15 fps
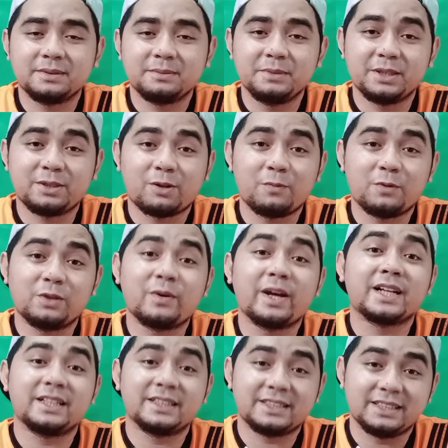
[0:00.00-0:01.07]
mikrofon
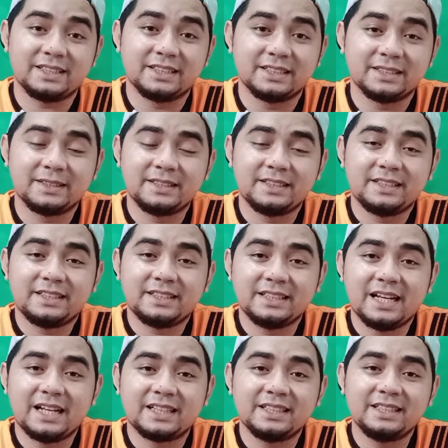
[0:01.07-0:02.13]
wireless nih
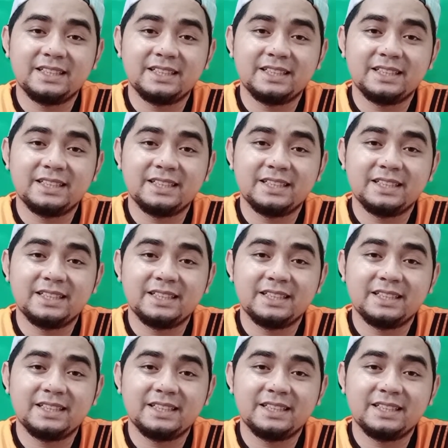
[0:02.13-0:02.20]
dari